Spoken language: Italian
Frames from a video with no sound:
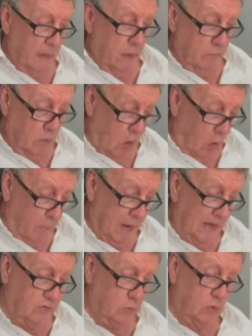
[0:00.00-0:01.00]
no, ma
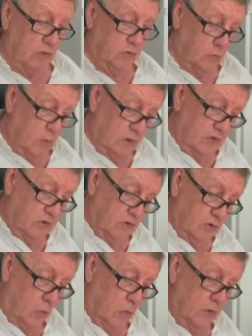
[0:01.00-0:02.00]
sulla sua
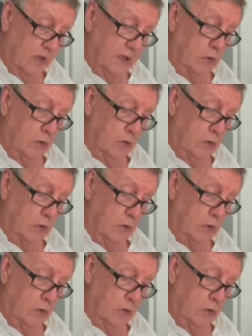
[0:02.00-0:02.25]
decisione di